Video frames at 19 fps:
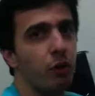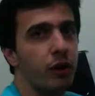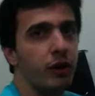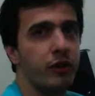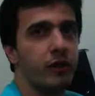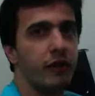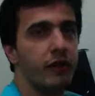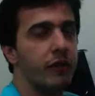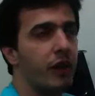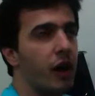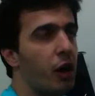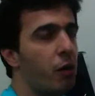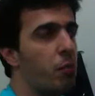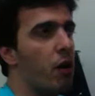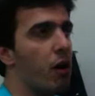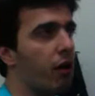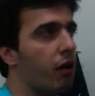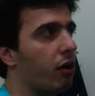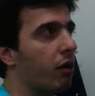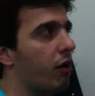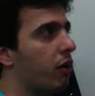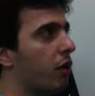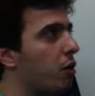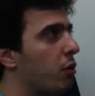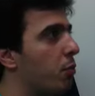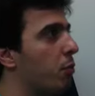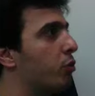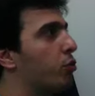مهندس يا حمار
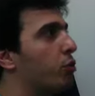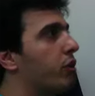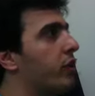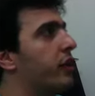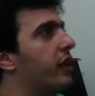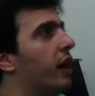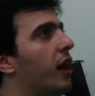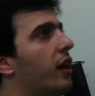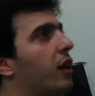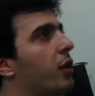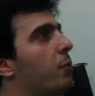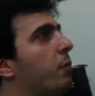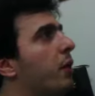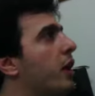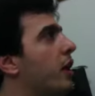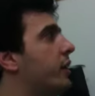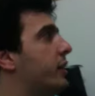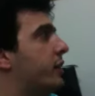ما تروح تتعلم